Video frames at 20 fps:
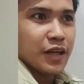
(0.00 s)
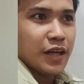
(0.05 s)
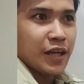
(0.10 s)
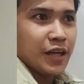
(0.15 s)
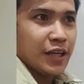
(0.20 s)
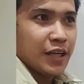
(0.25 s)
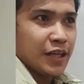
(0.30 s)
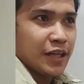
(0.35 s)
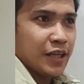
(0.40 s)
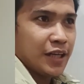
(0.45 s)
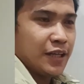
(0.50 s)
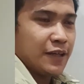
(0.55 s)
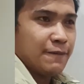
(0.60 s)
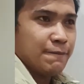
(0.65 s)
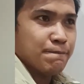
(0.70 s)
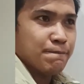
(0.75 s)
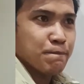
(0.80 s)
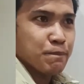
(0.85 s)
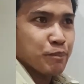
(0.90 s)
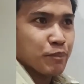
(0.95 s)
uh, ah,
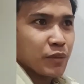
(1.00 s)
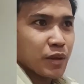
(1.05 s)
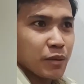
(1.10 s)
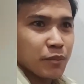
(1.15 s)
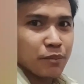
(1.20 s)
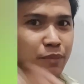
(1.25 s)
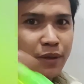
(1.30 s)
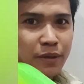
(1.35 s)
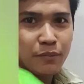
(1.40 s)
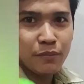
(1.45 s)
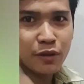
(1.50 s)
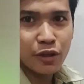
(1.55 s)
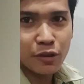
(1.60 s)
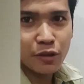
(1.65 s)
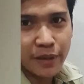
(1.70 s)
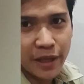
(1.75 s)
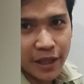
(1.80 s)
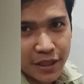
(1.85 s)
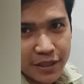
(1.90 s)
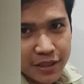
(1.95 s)

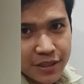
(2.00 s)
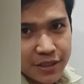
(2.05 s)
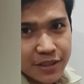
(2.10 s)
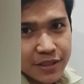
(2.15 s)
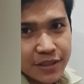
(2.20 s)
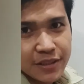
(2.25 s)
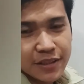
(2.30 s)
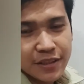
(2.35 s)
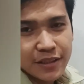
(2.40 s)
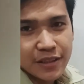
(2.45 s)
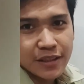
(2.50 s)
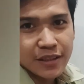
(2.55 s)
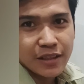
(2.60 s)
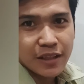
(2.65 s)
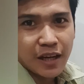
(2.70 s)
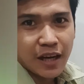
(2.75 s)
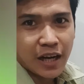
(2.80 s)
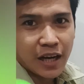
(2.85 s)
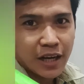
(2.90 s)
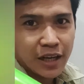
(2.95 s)
premium mix
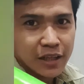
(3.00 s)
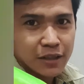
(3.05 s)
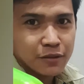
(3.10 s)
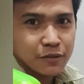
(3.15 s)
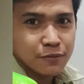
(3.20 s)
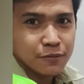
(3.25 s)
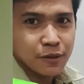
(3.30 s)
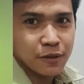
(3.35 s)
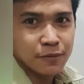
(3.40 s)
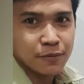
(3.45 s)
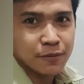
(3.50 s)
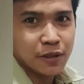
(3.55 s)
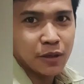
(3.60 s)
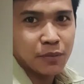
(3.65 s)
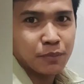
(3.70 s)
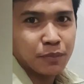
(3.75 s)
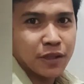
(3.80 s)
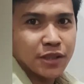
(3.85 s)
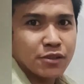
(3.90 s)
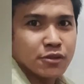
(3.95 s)
ang
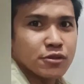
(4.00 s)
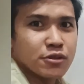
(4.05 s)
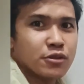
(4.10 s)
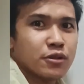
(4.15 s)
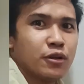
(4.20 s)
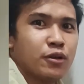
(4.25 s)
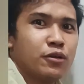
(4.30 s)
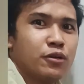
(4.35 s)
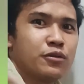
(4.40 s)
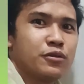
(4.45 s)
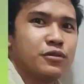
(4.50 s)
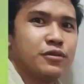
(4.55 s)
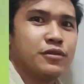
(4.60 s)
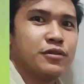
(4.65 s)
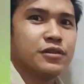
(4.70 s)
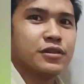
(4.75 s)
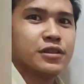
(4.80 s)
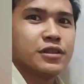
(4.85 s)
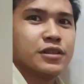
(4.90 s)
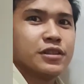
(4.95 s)
50 pesos load.
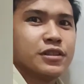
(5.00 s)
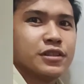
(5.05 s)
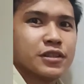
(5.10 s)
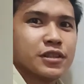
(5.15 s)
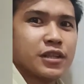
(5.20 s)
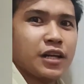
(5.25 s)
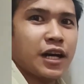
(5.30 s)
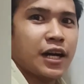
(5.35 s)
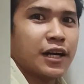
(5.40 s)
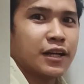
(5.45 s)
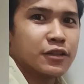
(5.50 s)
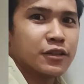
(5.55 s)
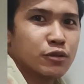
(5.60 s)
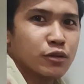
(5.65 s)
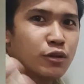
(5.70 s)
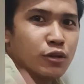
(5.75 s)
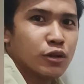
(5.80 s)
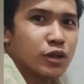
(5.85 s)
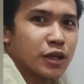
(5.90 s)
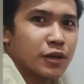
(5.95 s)
Ang
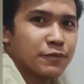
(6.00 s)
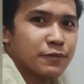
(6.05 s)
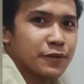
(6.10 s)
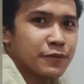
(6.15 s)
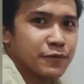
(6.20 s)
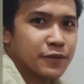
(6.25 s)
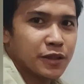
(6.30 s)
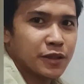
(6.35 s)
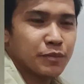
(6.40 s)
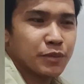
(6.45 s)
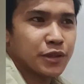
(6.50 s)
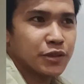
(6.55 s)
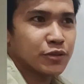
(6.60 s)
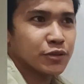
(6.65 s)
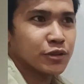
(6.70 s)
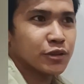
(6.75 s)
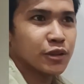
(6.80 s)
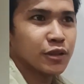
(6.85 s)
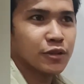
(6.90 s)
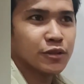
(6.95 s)
tulo ka 50
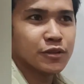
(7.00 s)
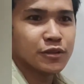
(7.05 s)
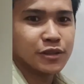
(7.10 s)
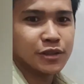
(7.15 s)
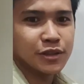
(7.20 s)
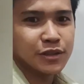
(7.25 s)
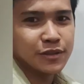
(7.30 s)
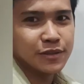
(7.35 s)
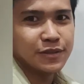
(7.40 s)
pesos load.